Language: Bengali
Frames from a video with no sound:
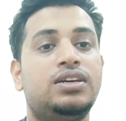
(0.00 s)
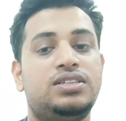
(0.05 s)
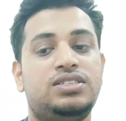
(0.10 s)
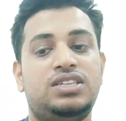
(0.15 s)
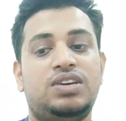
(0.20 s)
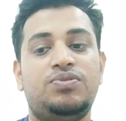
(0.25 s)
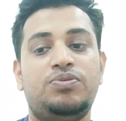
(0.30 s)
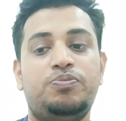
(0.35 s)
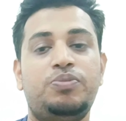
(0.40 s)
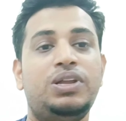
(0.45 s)
যে
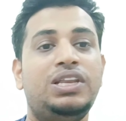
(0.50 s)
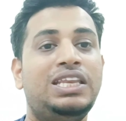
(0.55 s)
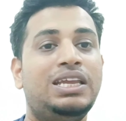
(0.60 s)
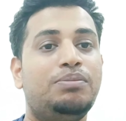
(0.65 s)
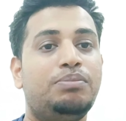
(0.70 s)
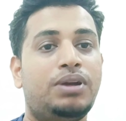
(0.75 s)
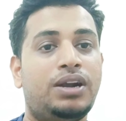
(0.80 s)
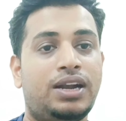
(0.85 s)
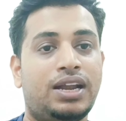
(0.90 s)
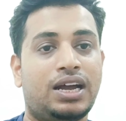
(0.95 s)
আমি পিন
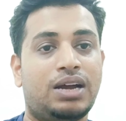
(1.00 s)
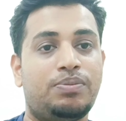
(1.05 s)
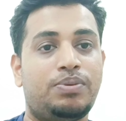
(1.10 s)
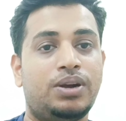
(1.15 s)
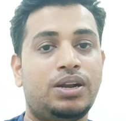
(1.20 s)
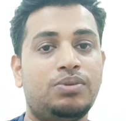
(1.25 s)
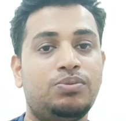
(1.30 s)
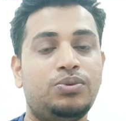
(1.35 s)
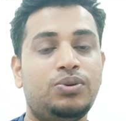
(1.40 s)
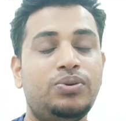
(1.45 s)
নাম্বারে টাকা
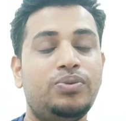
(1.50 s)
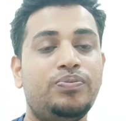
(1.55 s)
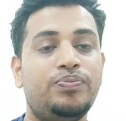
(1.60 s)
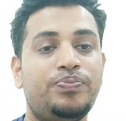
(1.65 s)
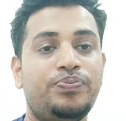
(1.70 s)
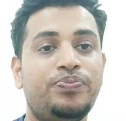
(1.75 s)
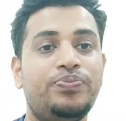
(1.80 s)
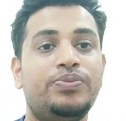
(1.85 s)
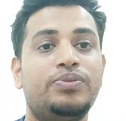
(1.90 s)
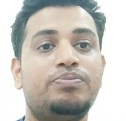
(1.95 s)
পাঠাবো
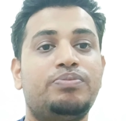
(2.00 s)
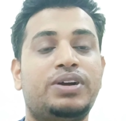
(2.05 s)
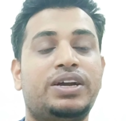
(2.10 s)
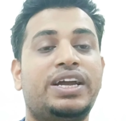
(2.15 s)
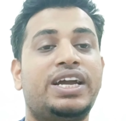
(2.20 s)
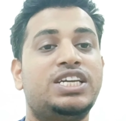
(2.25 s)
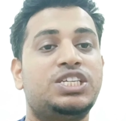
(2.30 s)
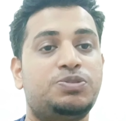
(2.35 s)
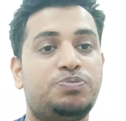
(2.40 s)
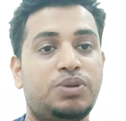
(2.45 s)
হুম বা
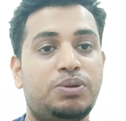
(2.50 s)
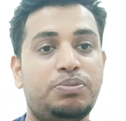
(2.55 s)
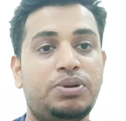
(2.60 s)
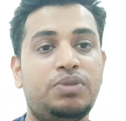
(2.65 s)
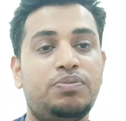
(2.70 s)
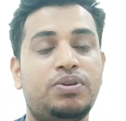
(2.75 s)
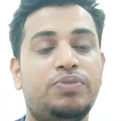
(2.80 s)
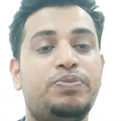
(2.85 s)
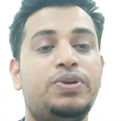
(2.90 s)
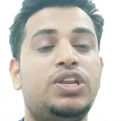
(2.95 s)
ক্যাশ পেমেন্ট
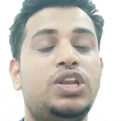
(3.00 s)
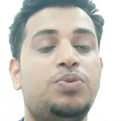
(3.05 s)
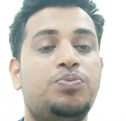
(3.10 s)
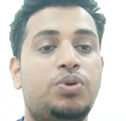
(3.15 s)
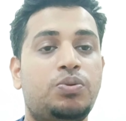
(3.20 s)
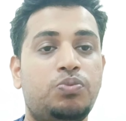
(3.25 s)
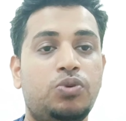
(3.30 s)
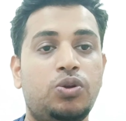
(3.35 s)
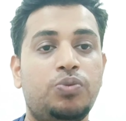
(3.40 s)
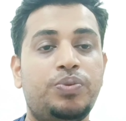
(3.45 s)
বা পিন
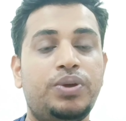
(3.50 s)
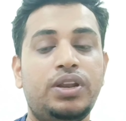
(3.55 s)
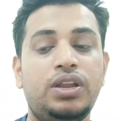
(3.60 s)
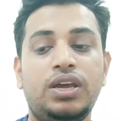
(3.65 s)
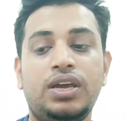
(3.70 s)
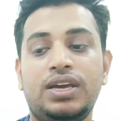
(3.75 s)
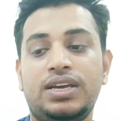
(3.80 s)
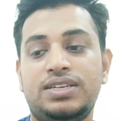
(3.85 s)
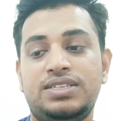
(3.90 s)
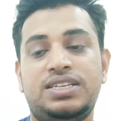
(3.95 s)
নাম্বার বলবেন
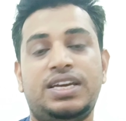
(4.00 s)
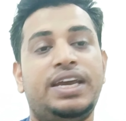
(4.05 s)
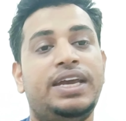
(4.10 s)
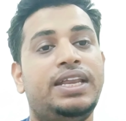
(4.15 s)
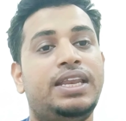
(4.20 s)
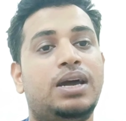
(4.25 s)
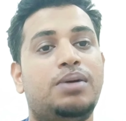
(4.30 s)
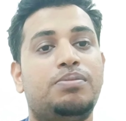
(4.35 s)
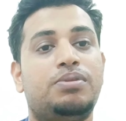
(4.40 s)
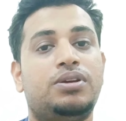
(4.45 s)
যে এই
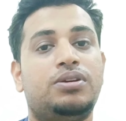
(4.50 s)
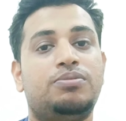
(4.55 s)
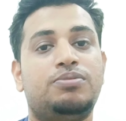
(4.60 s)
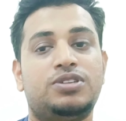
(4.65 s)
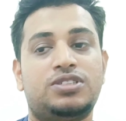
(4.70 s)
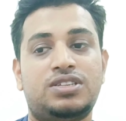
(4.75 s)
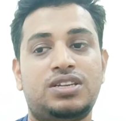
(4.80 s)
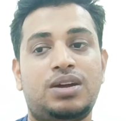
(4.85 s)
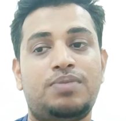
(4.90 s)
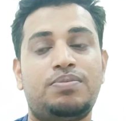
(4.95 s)
নাম
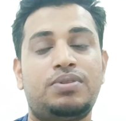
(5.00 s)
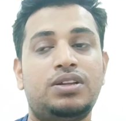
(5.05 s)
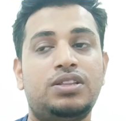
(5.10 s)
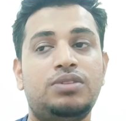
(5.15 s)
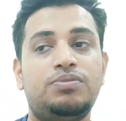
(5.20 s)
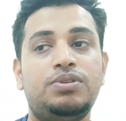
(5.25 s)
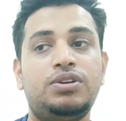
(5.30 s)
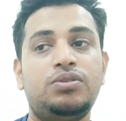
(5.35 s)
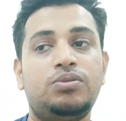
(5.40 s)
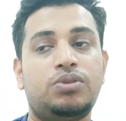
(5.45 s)
বাস নামটা
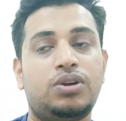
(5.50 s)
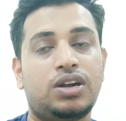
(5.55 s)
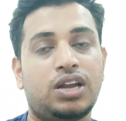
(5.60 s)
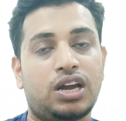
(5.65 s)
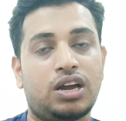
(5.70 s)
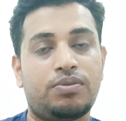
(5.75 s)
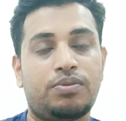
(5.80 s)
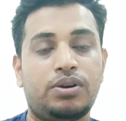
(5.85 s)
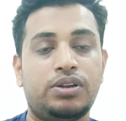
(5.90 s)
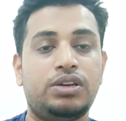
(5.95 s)
দিবেন ওরা
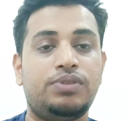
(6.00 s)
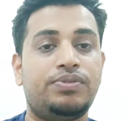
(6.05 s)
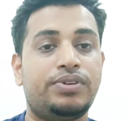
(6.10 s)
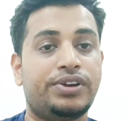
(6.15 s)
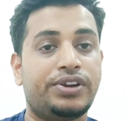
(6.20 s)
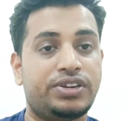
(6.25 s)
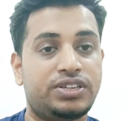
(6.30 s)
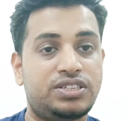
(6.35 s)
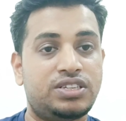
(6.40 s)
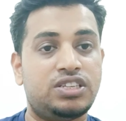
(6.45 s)
টাকা পাঠিয়ে আপনি
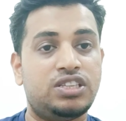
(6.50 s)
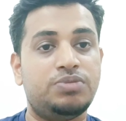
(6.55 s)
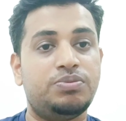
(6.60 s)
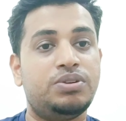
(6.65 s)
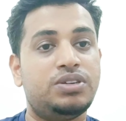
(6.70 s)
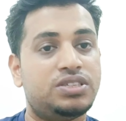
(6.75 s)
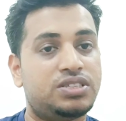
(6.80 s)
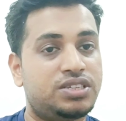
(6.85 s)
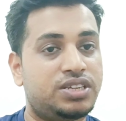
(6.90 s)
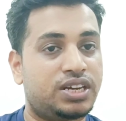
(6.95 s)
রিসিভ দিবে
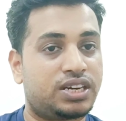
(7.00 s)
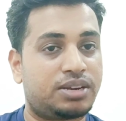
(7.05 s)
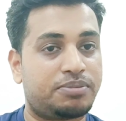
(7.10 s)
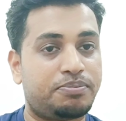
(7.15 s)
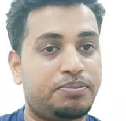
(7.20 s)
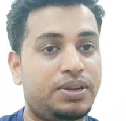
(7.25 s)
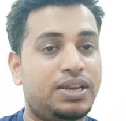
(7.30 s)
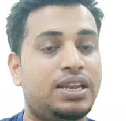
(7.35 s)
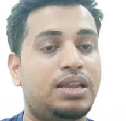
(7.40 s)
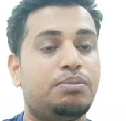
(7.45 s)
রিসিট একটা
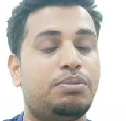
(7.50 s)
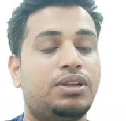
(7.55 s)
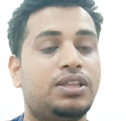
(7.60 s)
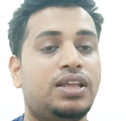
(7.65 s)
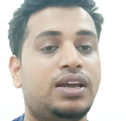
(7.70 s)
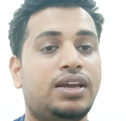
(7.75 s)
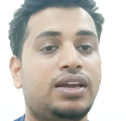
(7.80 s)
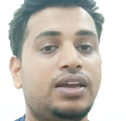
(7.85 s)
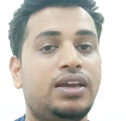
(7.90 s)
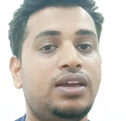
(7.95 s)
পিন নাম্বার
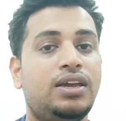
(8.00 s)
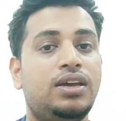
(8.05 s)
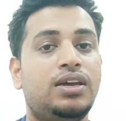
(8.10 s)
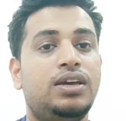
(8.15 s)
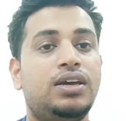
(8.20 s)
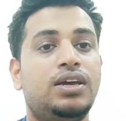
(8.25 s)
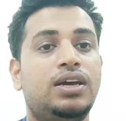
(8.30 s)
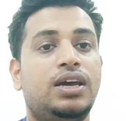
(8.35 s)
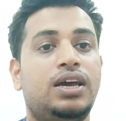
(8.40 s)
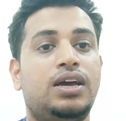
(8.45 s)
থাকে
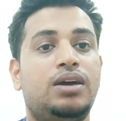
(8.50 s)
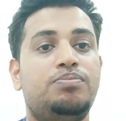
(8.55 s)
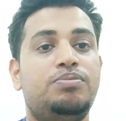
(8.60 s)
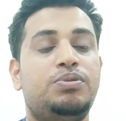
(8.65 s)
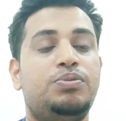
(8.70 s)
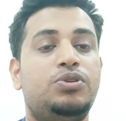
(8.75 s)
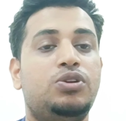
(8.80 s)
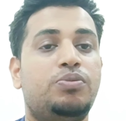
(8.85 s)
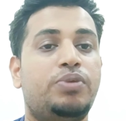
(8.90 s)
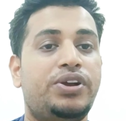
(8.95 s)

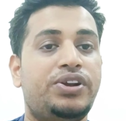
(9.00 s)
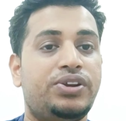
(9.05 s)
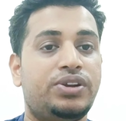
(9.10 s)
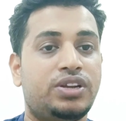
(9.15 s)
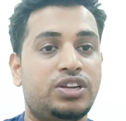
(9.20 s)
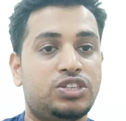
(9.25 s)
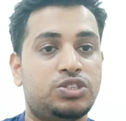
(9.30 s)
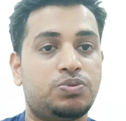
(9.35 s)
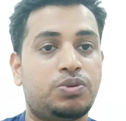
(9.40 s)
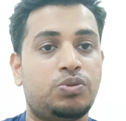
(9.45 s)
বিভিন্ন মানি
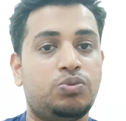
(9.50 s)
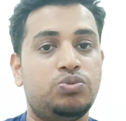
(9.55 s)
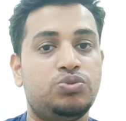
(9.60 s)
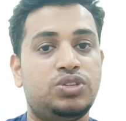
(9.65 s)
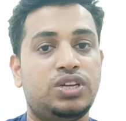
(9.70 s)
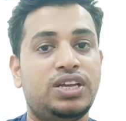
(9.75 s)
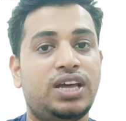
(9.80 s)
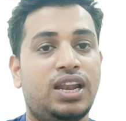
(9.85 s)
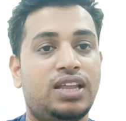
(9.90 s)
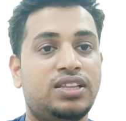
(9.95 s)
ট্রান্সফার
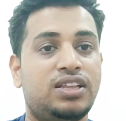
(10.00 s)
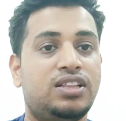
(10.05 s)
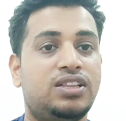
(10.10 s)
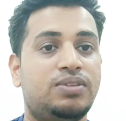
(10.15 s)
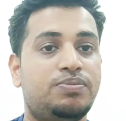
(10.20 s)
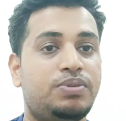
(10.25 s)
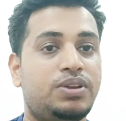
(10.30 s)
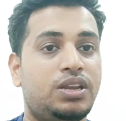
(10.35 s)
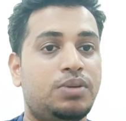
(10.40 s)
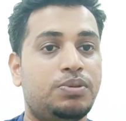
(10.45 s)
অনুযায়ী আলাদা আলাদা
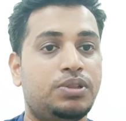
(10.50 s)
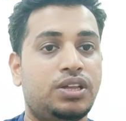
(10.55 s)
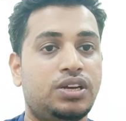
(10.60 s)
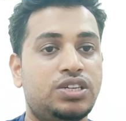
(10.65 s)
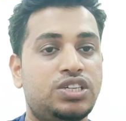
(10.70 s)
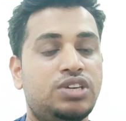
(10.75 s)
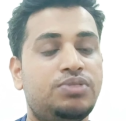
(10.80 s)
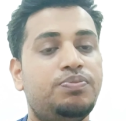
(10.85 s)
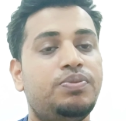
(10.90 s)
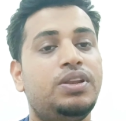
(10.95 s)
পিন নাম্বার থাকে
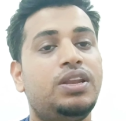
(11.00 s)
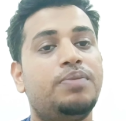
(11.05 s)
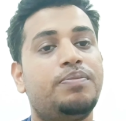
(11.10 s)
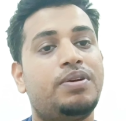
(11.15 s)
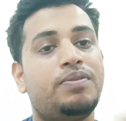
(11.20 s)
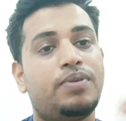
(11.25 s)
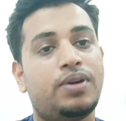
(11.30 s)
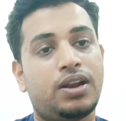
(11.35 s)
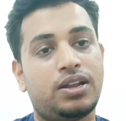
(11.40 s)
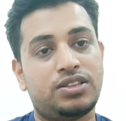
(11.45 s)
সেই পিন নাম্বার
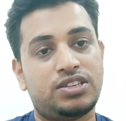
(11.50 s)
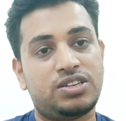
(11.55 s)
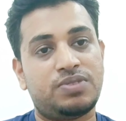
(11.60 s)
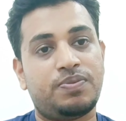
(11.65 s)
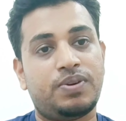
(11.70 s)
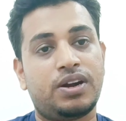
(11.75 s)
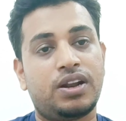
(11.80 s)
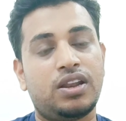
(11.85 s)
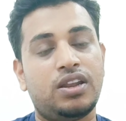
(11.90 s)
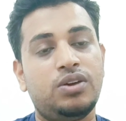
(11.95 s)
বাংলাদেশে
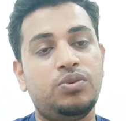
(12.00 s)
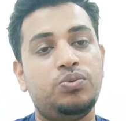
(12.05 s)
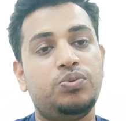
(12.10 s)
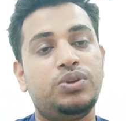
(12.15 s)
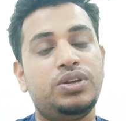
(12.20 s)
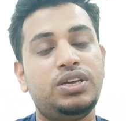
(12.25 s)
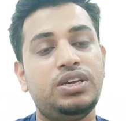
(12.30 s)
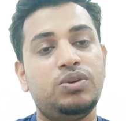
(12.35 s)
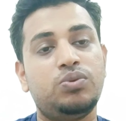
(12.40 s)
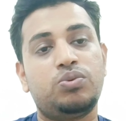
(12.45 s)
পাঠালে
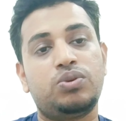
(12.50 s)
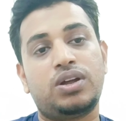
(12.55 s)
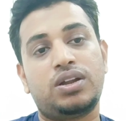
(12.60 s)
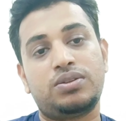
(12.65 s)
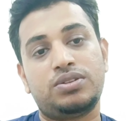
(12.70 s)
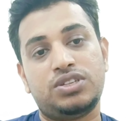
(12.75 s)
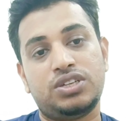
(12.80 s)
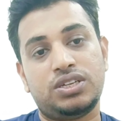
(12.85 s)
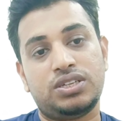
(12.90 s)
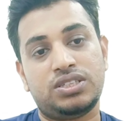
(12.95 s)
উনি ওনার
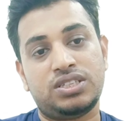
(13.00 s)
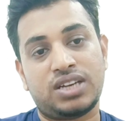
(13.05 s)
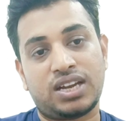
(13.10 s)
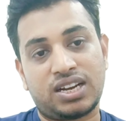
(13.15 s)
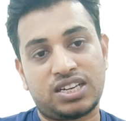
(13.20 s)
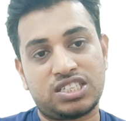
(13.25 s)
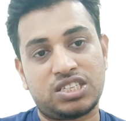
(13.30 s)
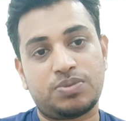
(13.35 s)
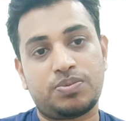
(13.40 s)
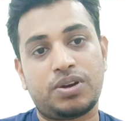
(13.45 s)
যে যার
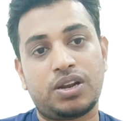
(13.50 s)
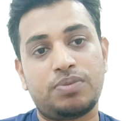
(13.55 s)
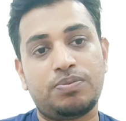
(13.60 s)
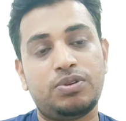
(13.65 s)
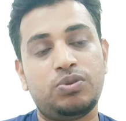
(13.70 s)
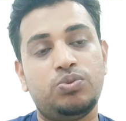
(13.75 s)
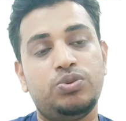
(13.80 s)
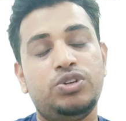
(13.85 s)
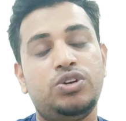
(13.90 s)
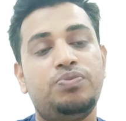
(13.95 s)
কাছে পাঠাবেন
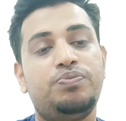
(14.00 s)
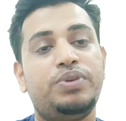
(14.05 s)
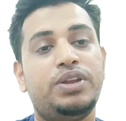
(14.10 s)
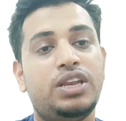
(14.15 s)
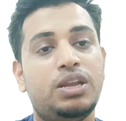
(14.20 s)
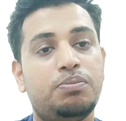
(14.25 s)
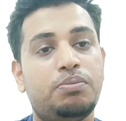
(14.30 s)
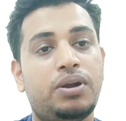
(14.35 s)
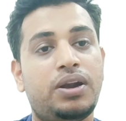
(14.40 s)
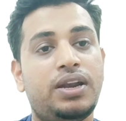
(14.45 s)
উনি পিন
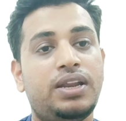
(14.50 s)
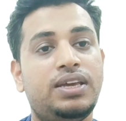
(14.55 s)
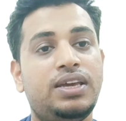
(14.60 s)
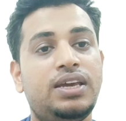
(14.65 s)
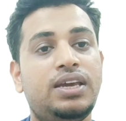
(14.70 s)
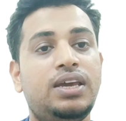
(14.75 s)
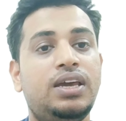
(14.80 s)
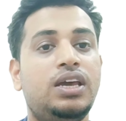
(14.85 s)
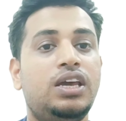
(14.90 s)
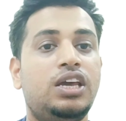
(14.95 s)
নাম্বার নিয়ে